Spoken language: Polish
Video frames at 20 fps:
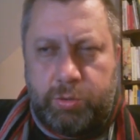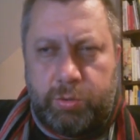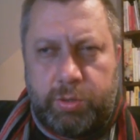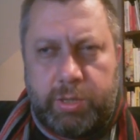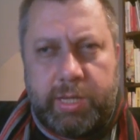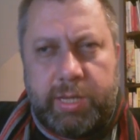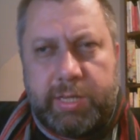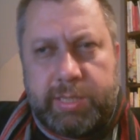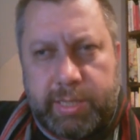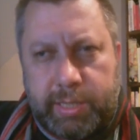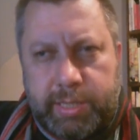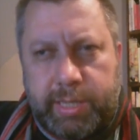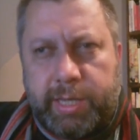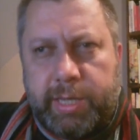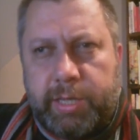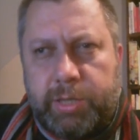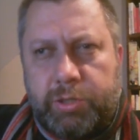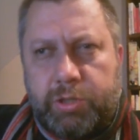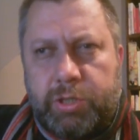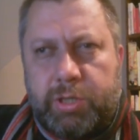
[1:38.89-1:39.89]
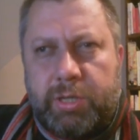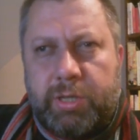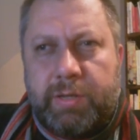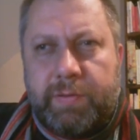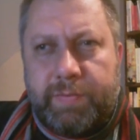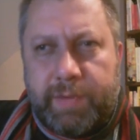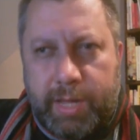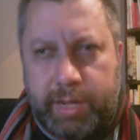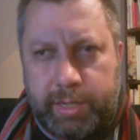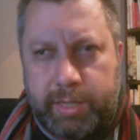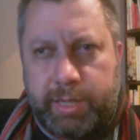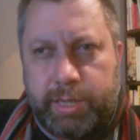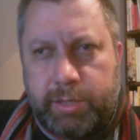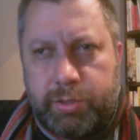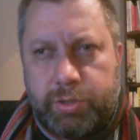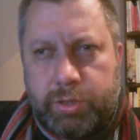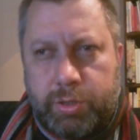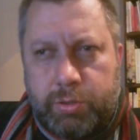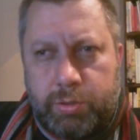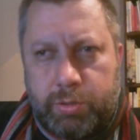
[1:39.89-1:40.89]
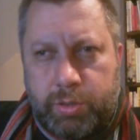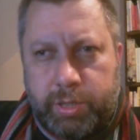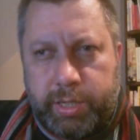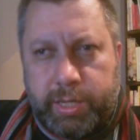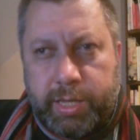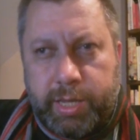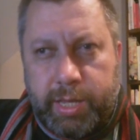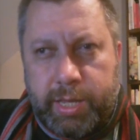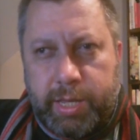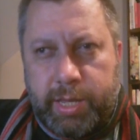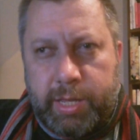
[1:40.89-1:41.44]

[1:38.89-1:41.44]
które zadaję Ci w ankiecie, której,